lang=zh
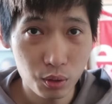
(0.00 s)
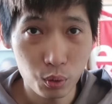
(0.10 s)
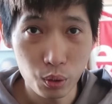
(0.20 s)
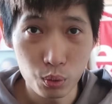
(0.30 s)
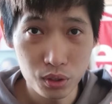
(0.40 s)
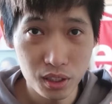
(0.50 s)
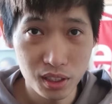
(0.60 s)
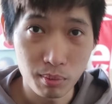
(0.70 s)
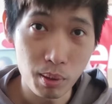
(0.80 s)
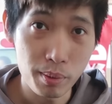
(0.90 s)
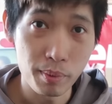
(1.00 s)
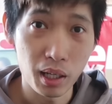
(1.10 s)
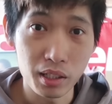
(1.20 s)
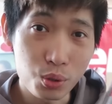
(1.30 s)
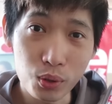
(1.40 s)
个水壶是什么品
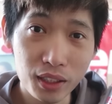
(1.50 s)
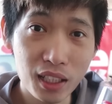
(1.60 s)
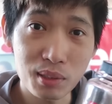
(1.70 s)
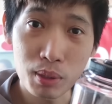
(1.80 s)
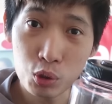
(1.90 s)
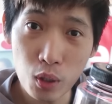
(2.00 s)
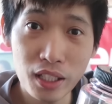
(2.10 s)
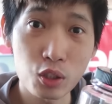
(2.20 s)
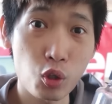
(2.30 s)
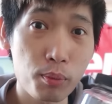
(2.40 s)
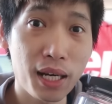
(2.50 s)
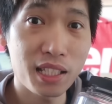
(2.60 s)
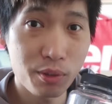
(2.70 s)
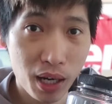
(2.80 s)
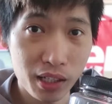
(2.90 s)
牌，除了它怎么摔也摔不
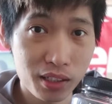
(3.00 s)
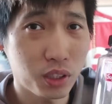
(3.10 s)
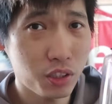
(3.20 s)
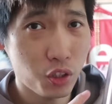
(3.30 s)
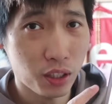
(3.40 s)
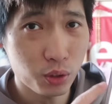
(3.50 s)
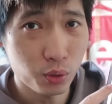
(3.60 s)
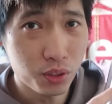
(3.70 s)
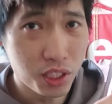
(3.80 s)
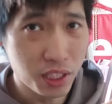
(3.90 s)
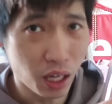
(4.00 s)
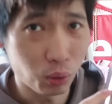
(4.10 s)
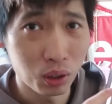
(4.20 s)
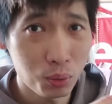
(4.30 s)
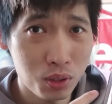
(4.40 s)
烂以外，我就喜欢这种
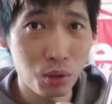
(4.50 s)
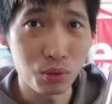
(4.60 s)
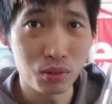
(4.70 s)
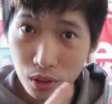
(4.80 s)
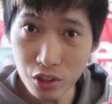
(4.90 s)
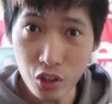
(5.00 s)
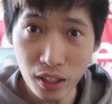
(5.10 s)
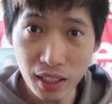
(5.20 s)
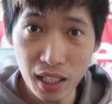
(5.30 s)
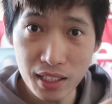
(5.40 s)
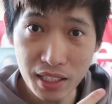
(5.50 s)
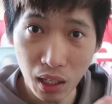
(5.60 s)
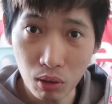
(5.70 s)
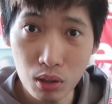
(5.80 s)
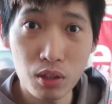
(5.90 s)
小 logo，我就喜欢它的
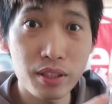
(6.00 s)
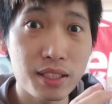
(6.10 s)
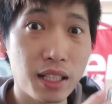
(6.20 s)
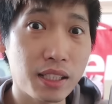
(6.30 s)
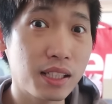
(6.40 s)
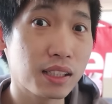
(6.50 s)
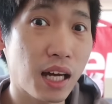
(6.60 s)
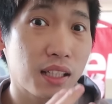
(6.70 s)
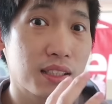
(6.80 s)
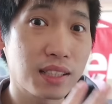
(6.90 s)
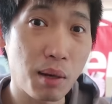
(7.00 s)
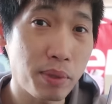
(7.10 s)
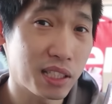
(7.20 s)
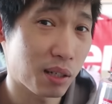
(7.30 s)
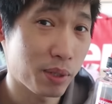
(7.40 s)
小 logo 印在一个它的产
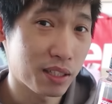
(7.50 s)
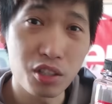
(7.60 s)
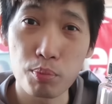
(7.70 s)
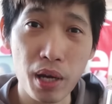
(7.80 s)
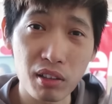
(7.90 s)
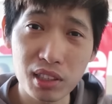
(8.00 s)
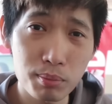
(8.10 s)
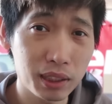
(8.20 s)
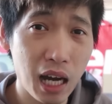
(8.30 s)
品上面，就不要这么